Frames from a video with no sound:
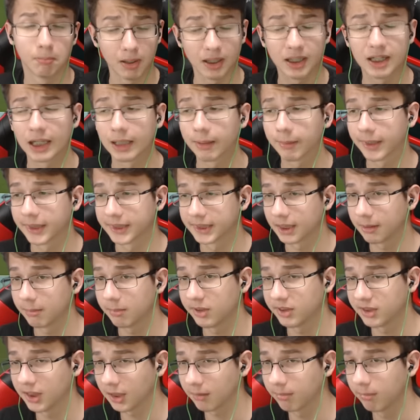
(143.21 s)
Bakalım
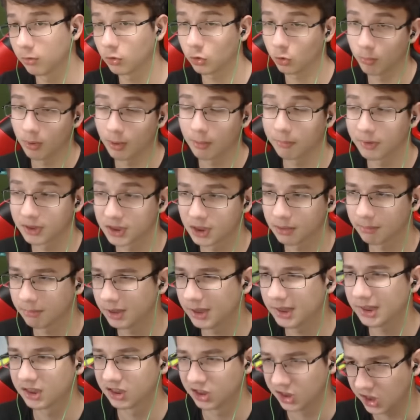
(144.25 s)
kazanabilecek miyiz? Umarım
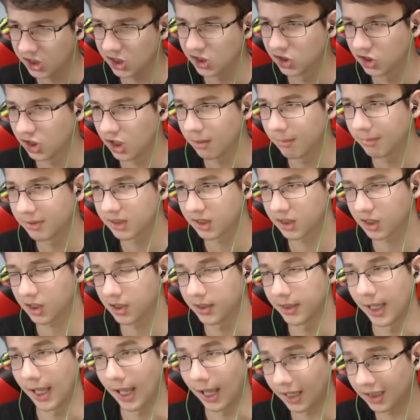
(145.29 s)
kazanabiliriz. Deniz
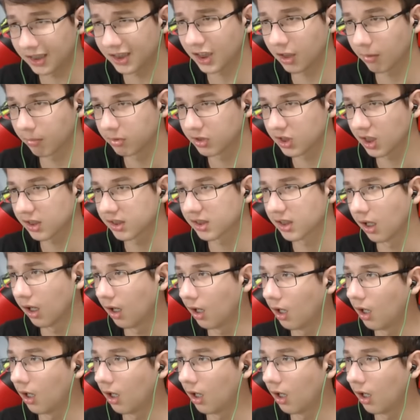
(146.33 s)
elemezden her şey yapacağız.